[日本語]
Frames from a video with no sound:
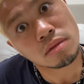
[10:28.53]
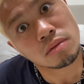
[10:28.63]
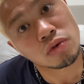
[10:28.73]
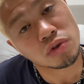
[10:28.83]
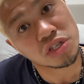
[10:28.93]

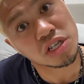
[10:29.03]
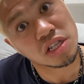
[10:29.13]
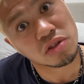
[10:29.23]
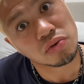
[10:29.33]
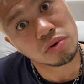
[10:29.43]
物知り
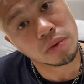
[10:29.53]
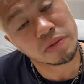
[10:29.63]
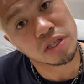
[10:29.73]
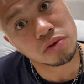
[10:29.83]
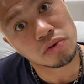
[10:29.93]
なところも見
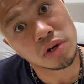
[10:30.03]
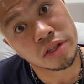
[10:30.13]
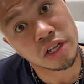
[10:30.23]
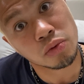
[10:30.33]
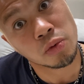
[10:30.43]
せとこうか
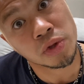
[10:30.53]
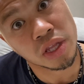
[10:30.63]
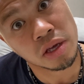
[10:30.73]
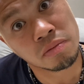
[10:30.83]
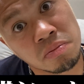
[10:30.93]
な、思って。